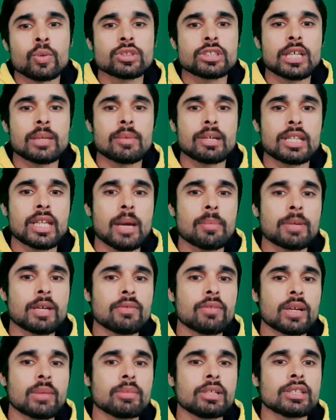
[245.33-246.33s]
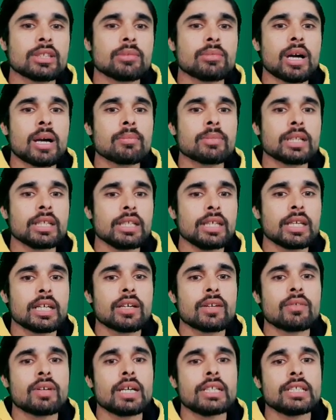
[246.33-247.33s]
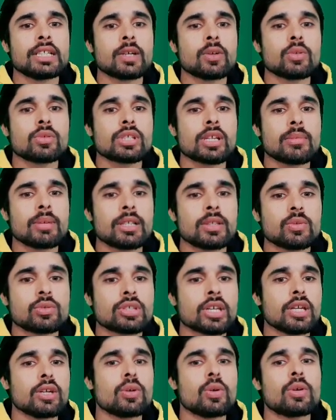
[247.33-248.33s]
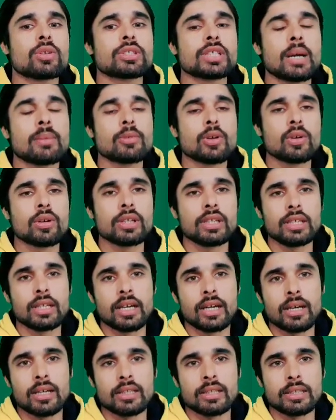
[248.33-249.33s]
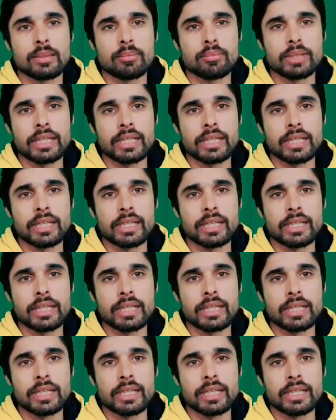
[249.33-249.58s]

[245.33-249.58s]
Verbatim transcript: उसके बाद आपके वर्बल तमाम क्लियर करवाए जाएंगे और उसके बाद उसके नोट्स आपको आ,